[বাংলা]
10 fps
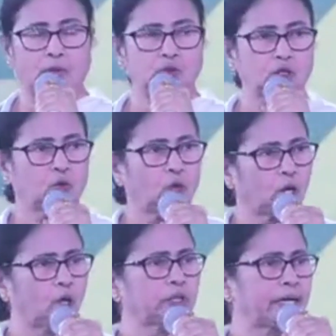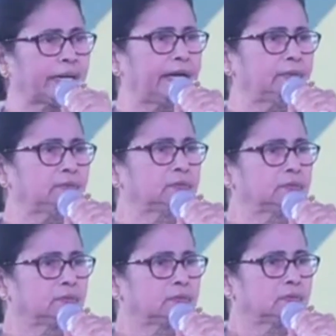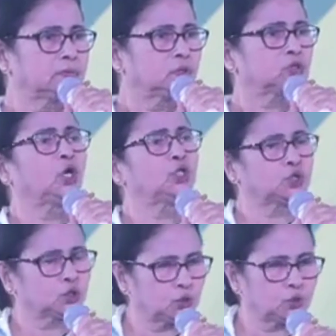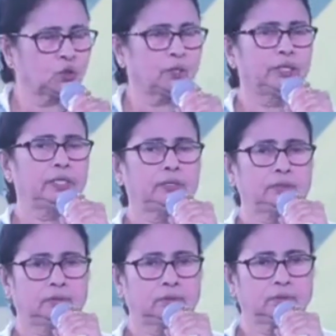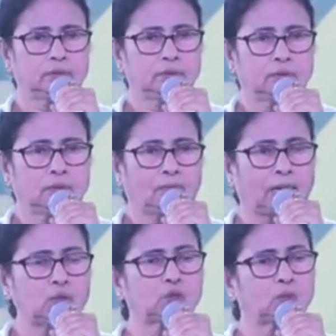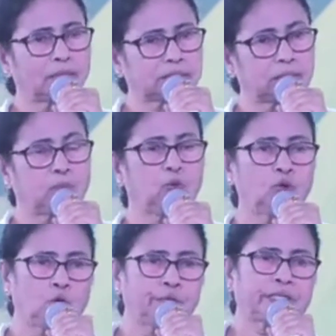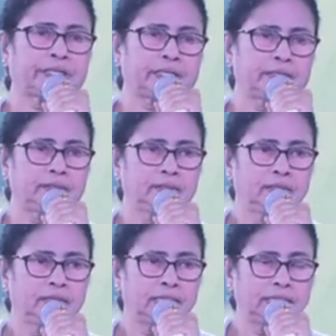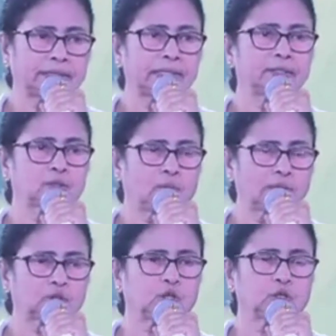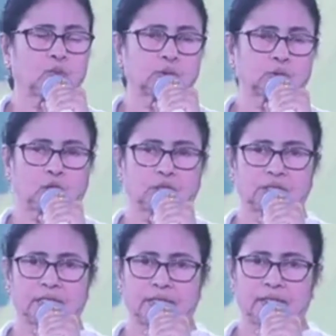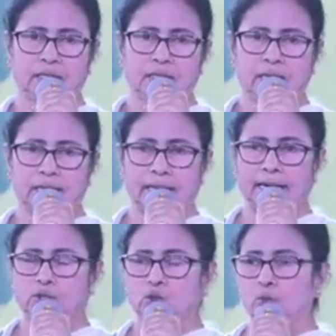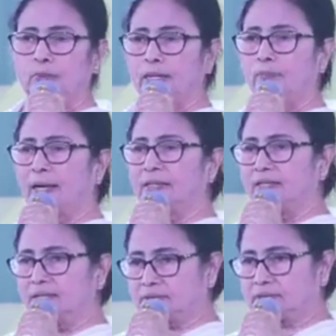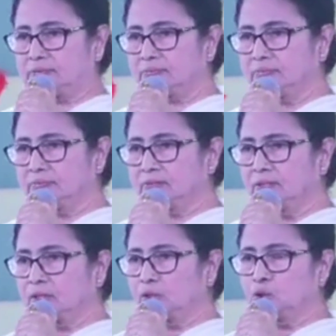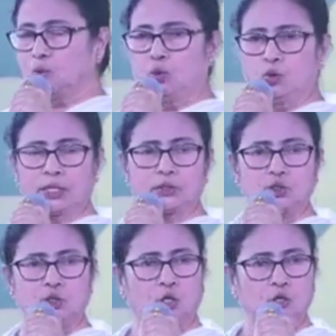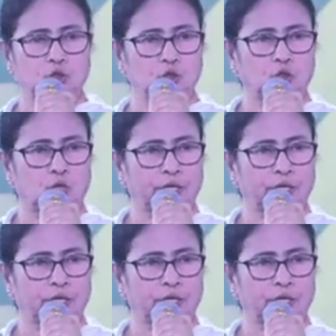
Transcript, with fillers: যদি করেও থাকেন সংশোধন করে নিন মানুষ মাত্রে ভুল হয়ে থাকে নেতাজি সুভাষচন্দ্র বোস বলেছিলেন রাইট টু মেক ব্লান্ডার্স কিন্তু ভুলটা যদি সংশোধন করেন